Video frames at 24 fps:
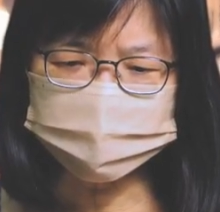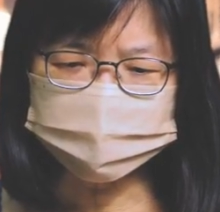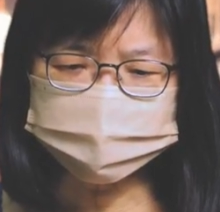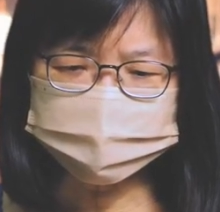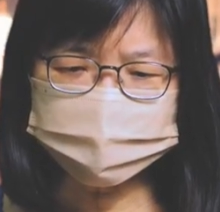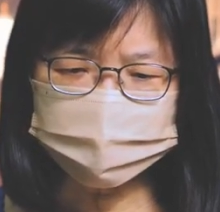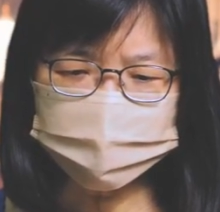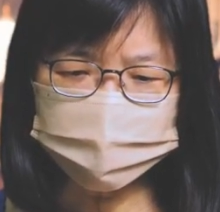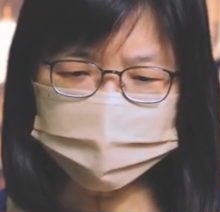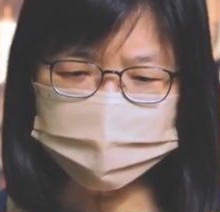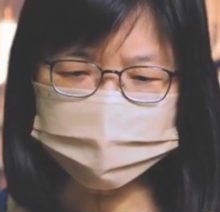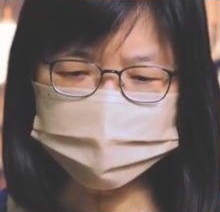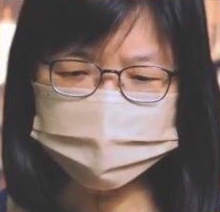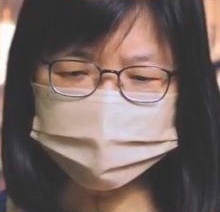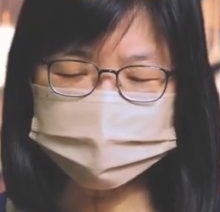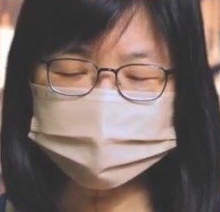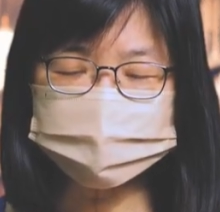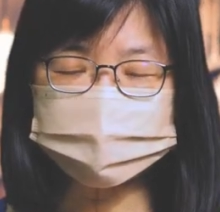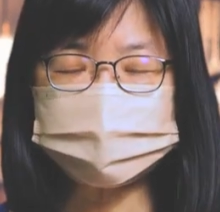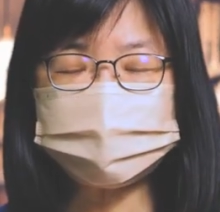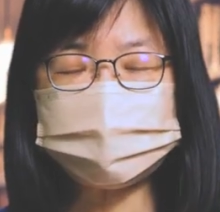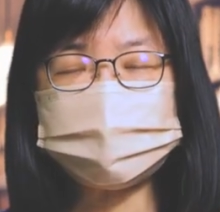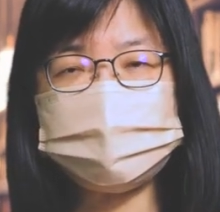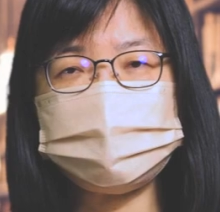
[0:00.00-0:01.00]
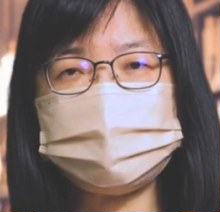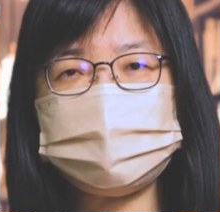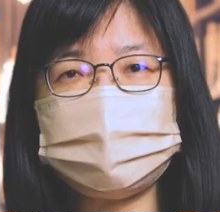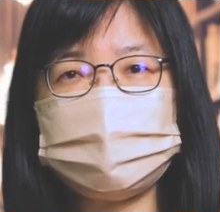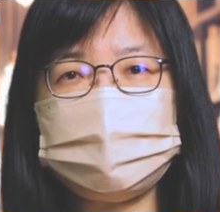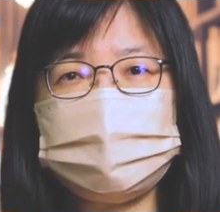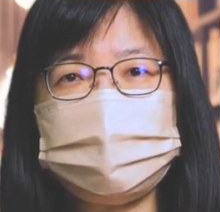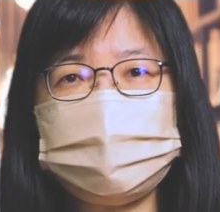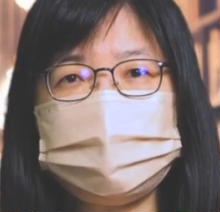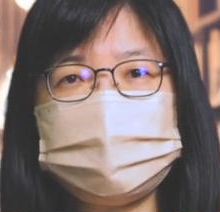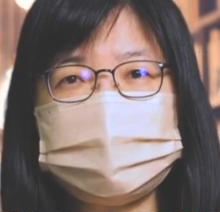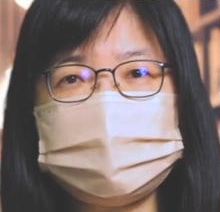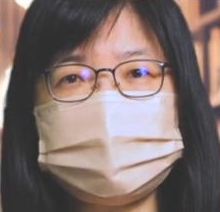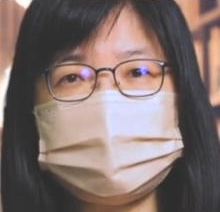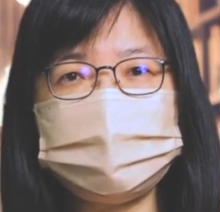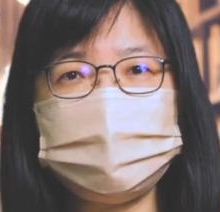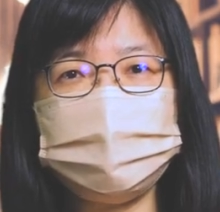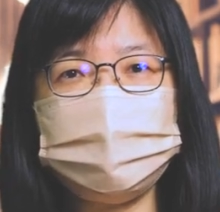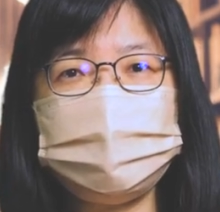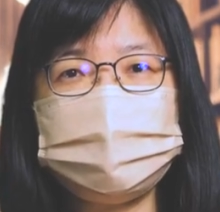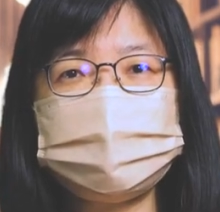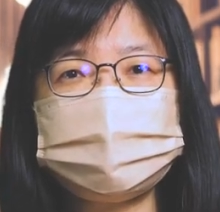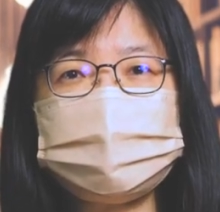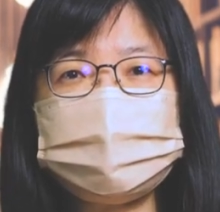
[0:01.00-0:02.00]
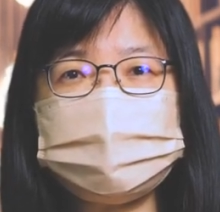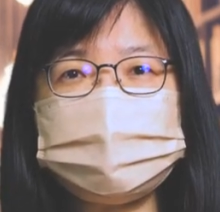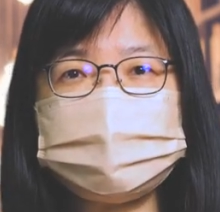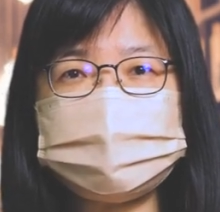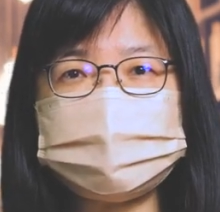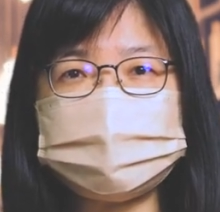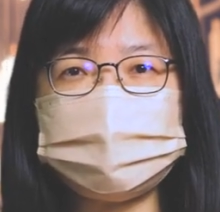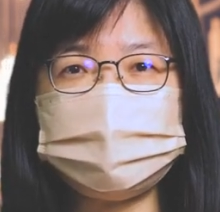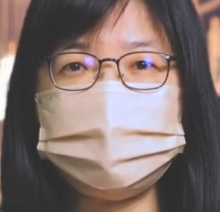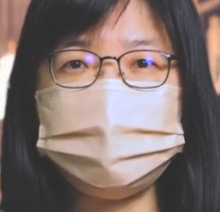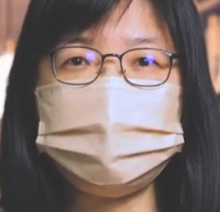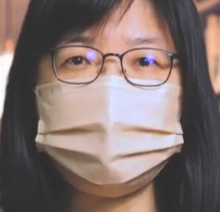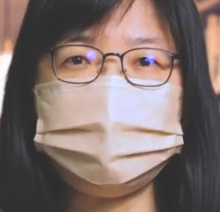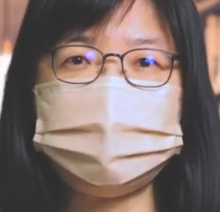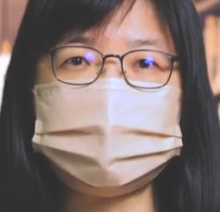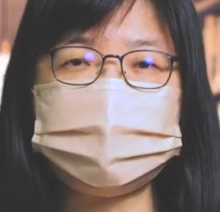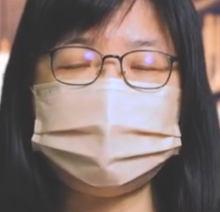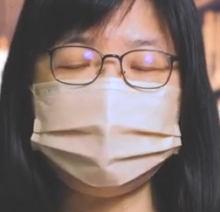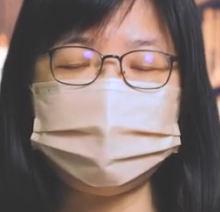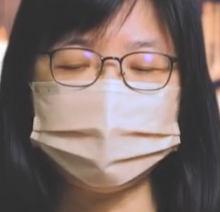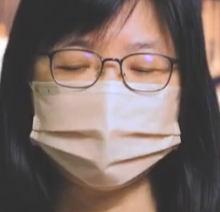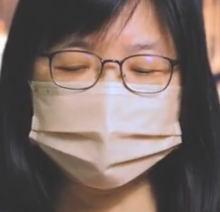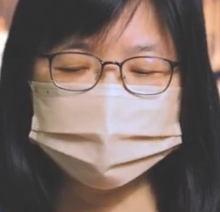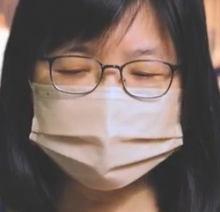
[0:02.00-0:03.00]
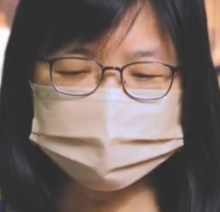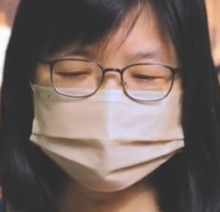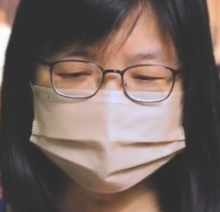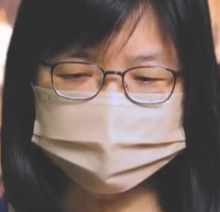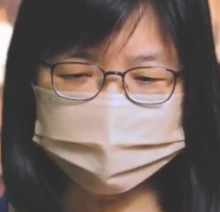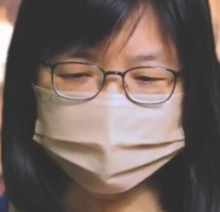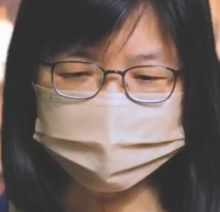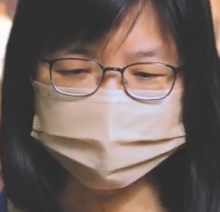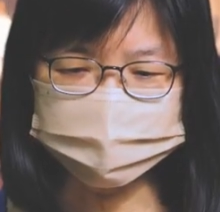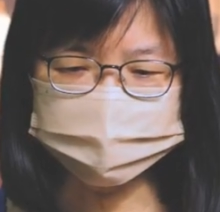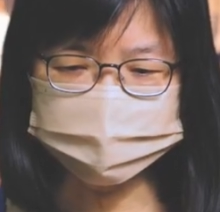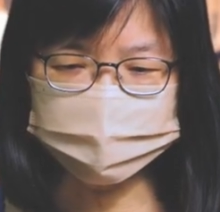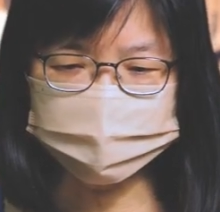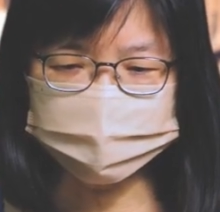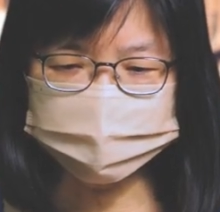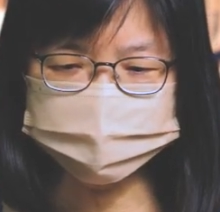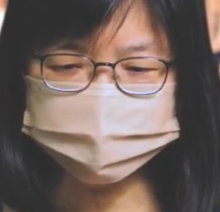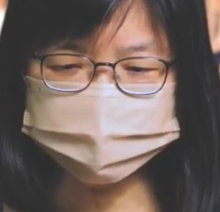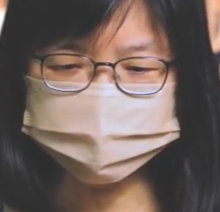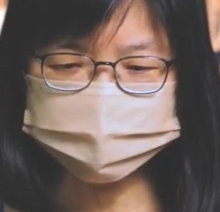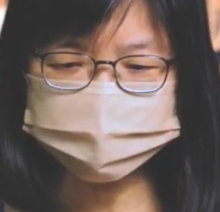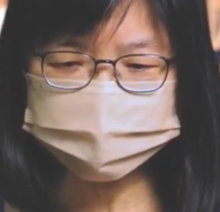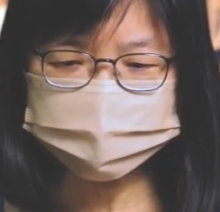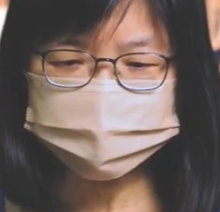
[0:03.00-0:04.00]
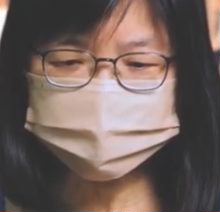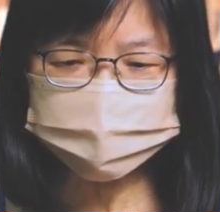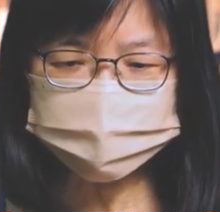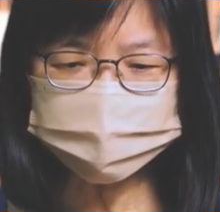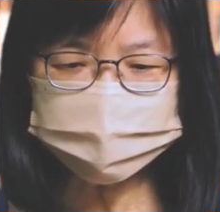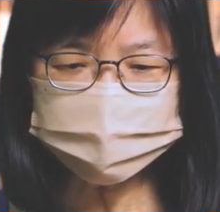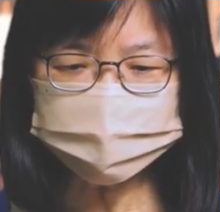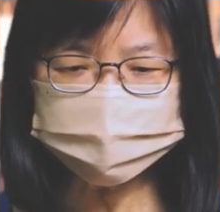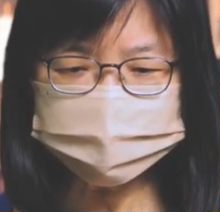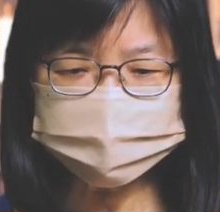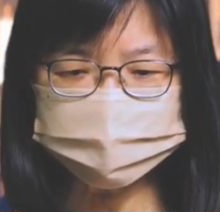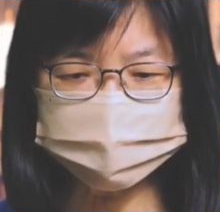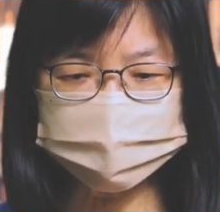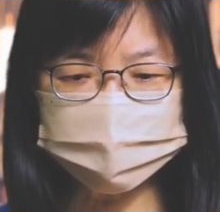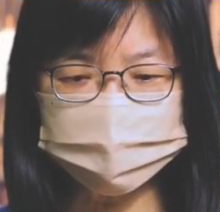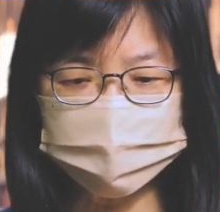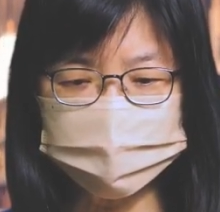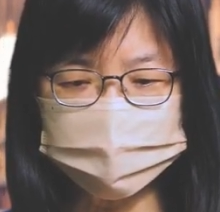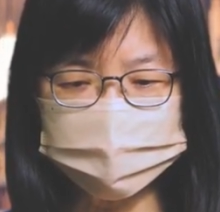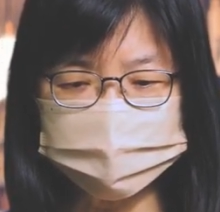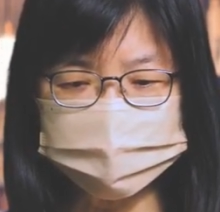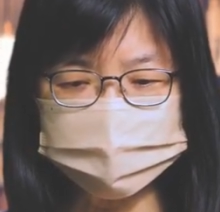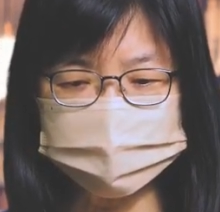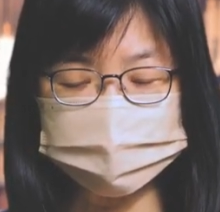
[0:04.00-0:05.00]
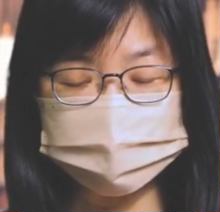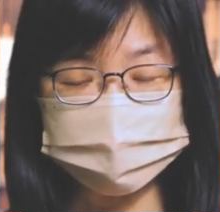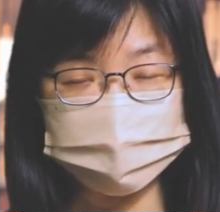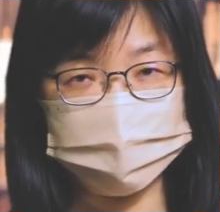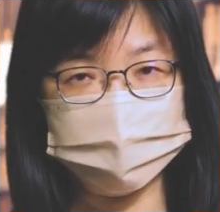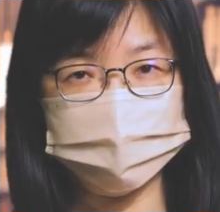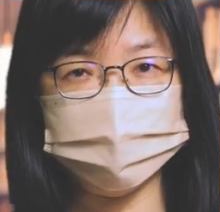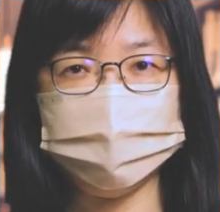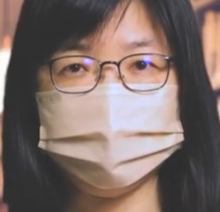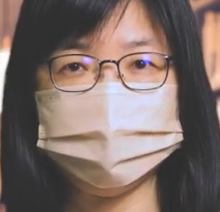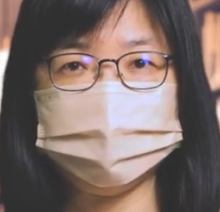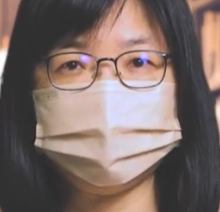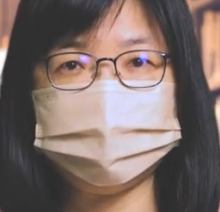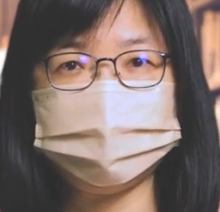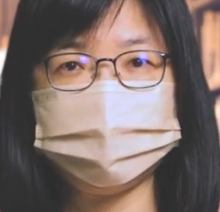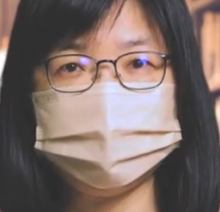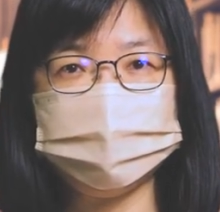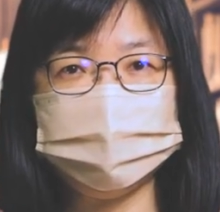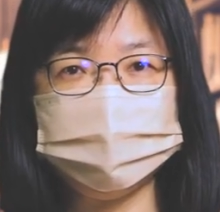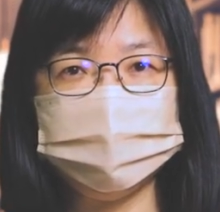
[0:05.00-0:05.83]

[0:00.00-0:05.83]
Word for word: 当我们去跟的时候，我们的子女们，我们的下一代也都会走对路。